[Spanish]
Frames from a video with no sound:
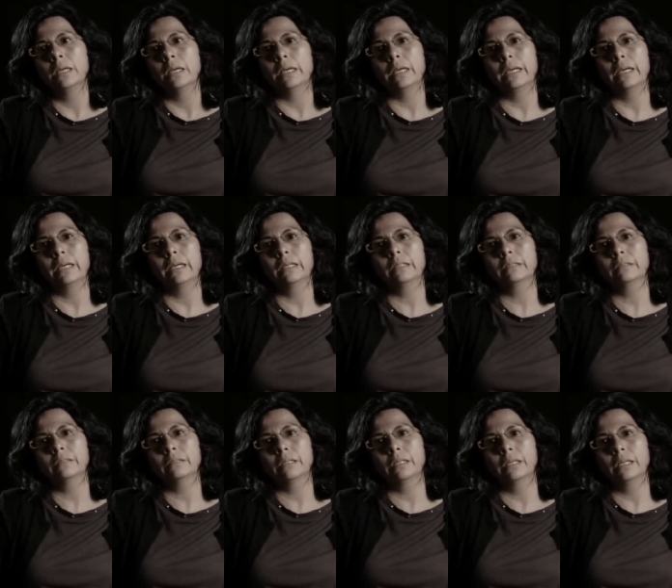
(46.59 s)

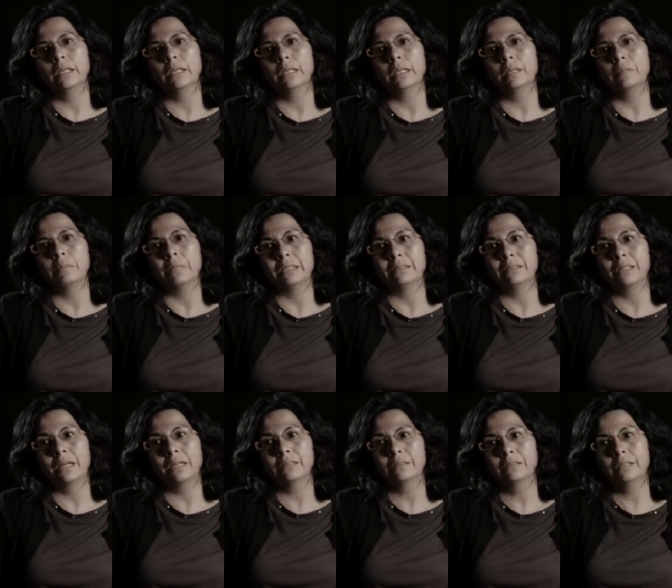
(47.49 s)
es eh,
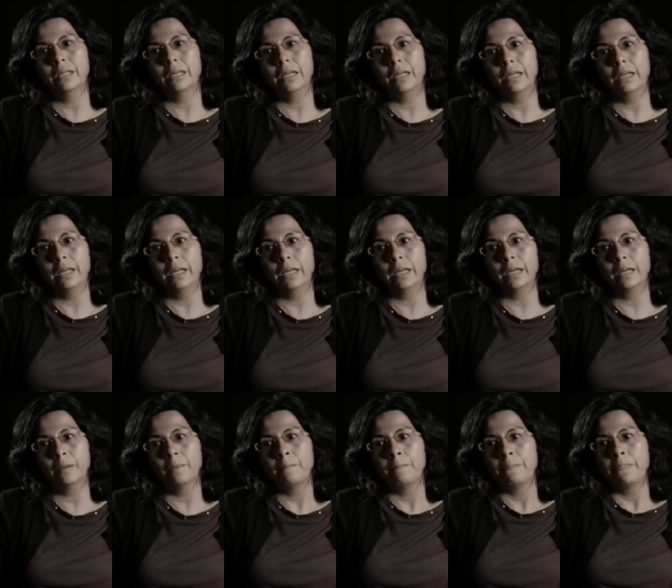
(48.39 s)
basarse
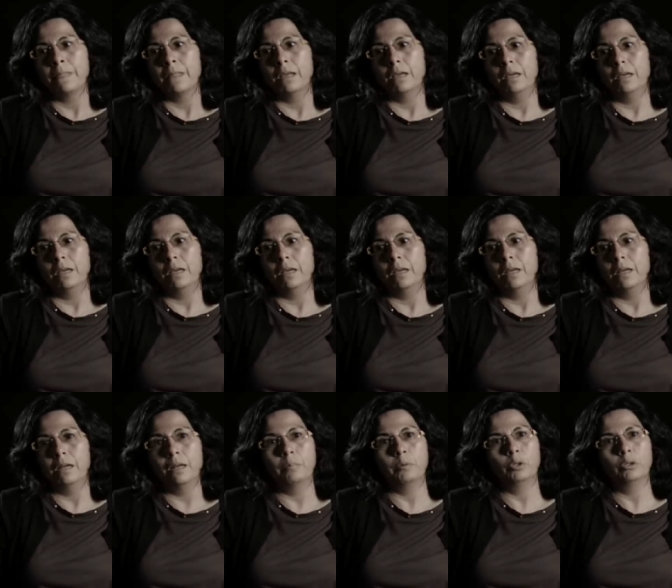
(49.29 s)
en eh,
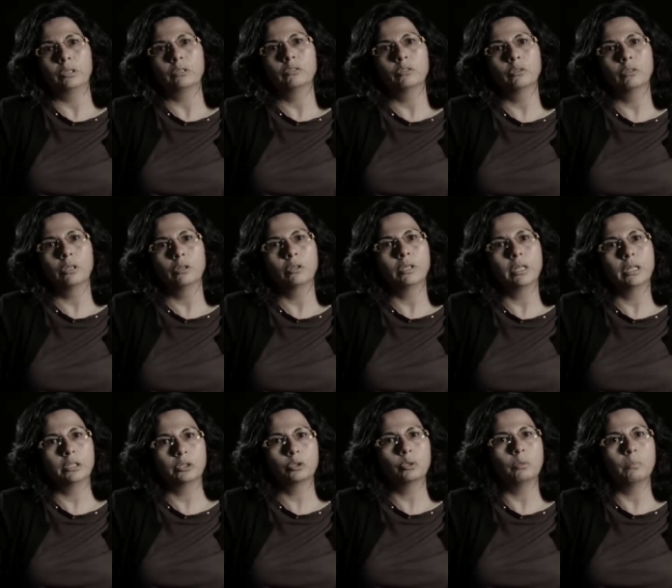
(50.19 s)
la protección de los
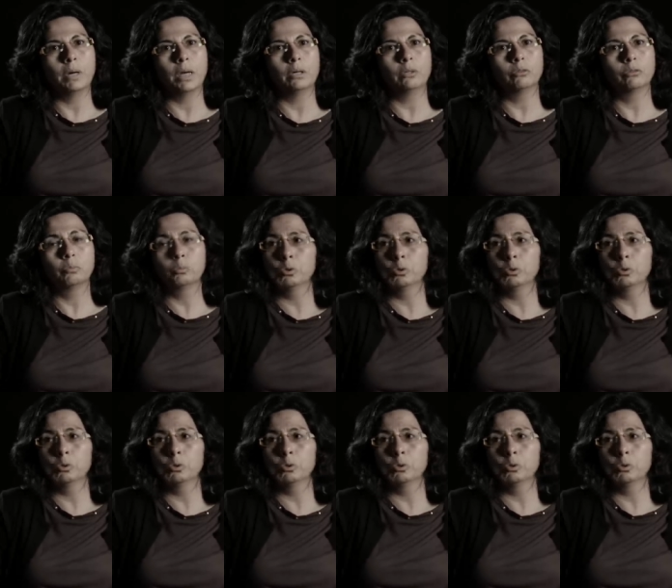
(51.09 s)
derechos humanos.